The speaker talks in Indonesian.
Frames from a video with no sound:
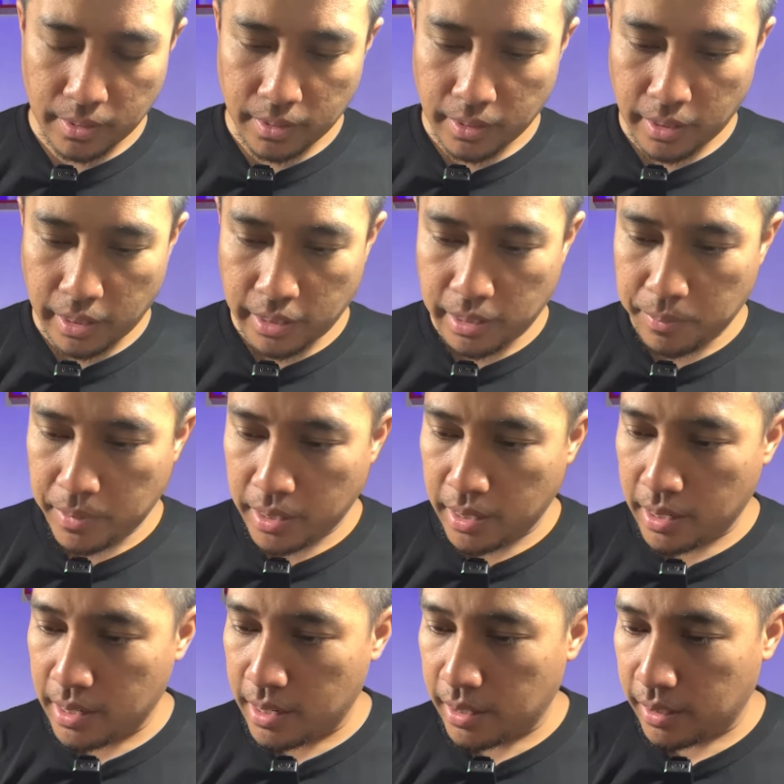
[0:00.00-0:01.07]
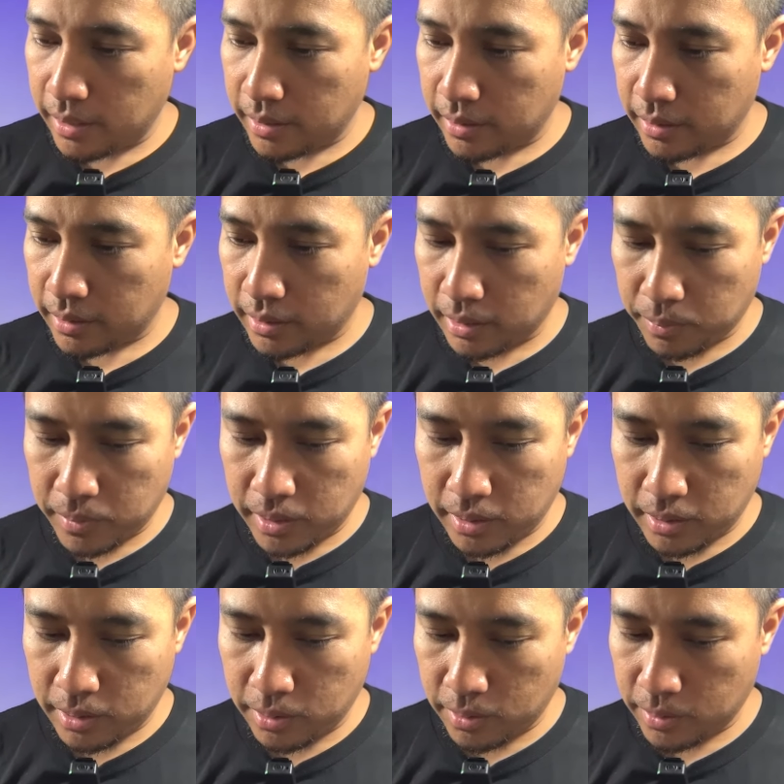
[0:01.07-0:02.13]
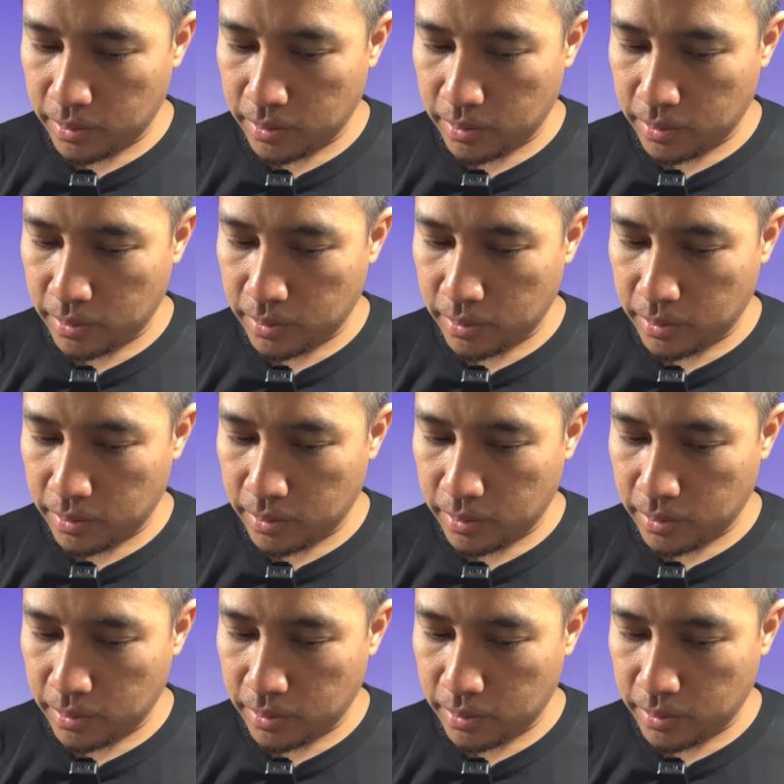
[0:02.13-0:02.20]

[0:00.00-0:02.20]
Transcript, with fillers: kayaknya emang gak ada ya tapi di situ